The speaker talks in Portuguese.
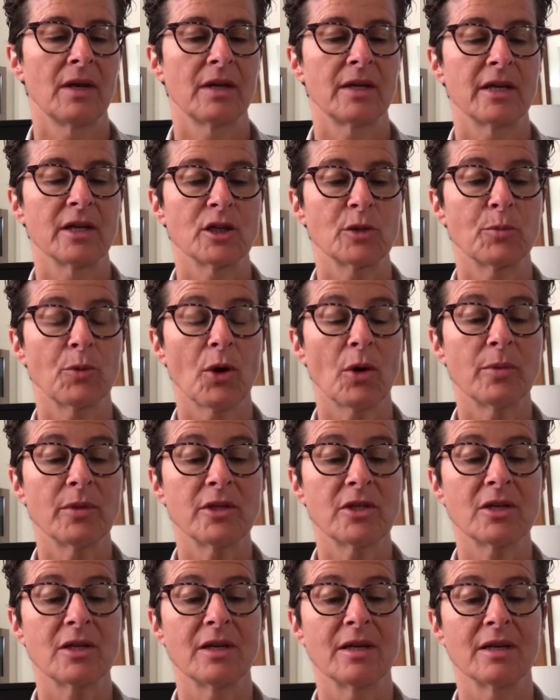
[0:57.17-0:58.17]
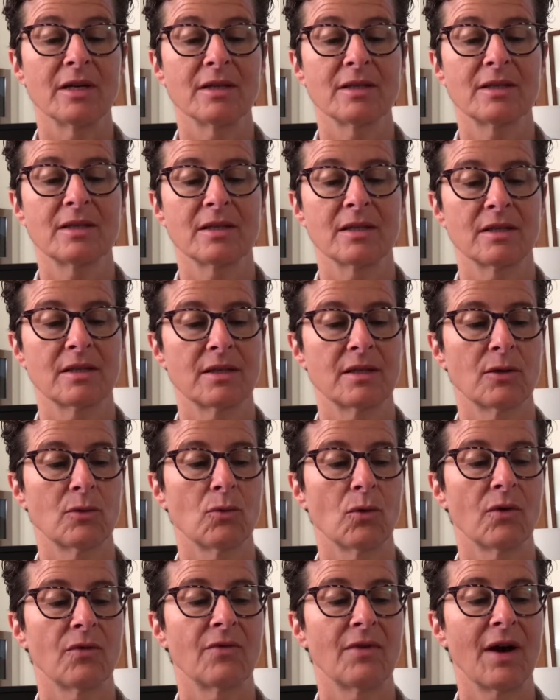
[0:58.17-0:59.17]
que as próprias crianças se
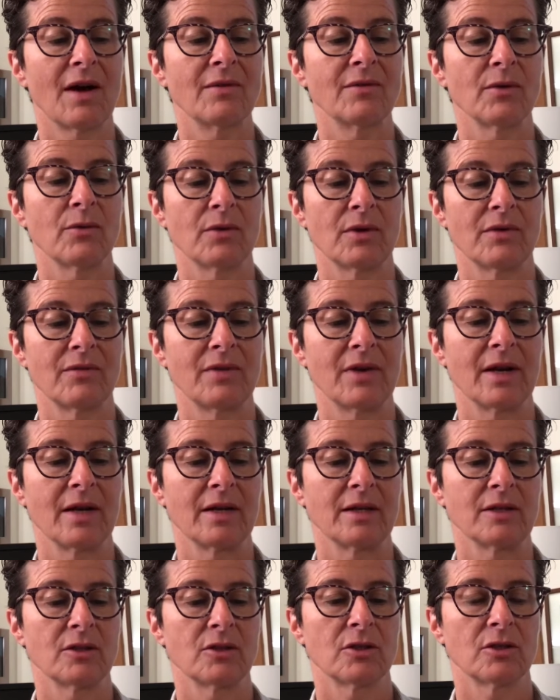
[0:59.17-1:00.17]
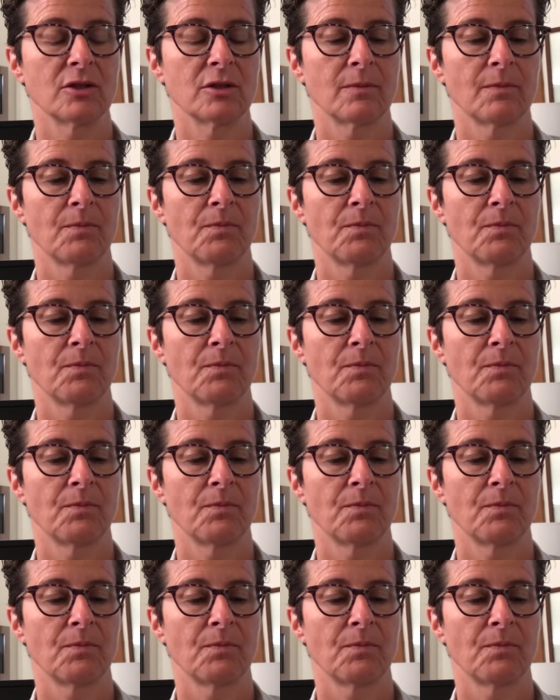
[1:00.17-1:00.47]
curvavam reverentes.